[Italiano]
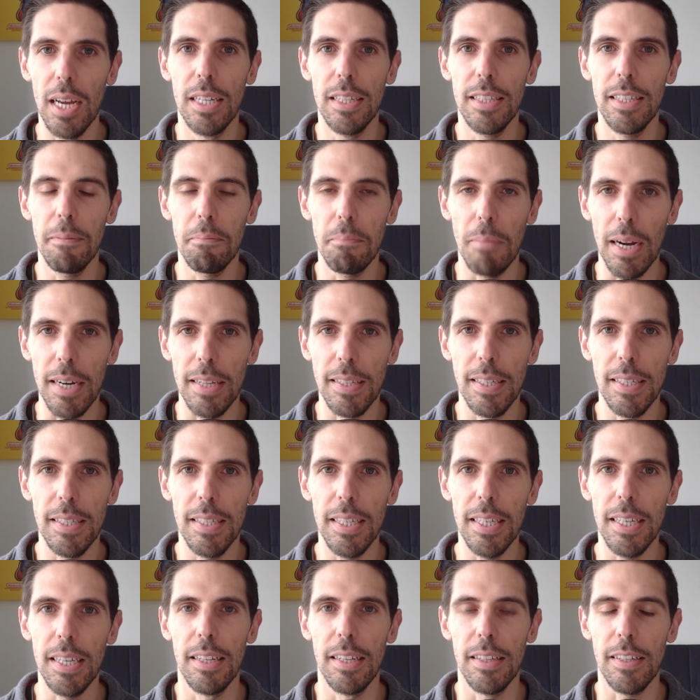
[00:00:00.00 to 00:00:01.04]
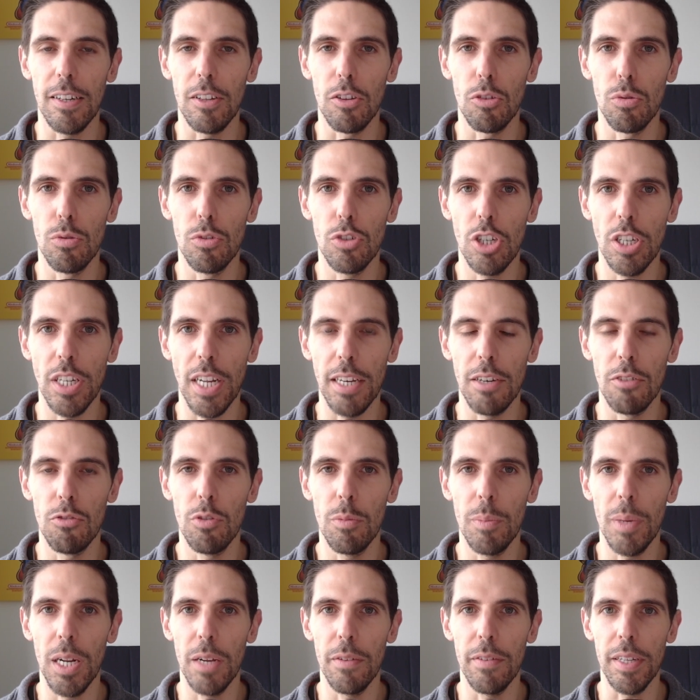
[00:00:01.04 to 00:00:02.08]
di martedì 31 gennaio
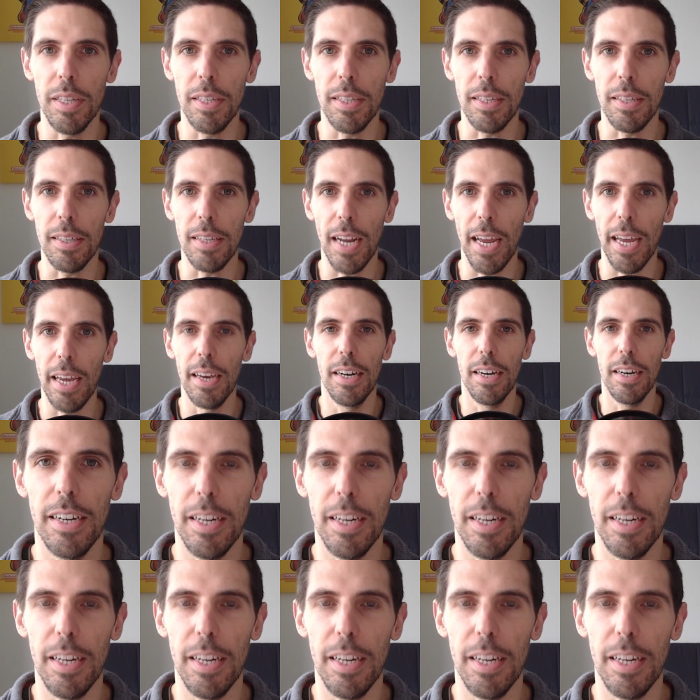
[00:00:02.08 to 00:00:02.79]
2023,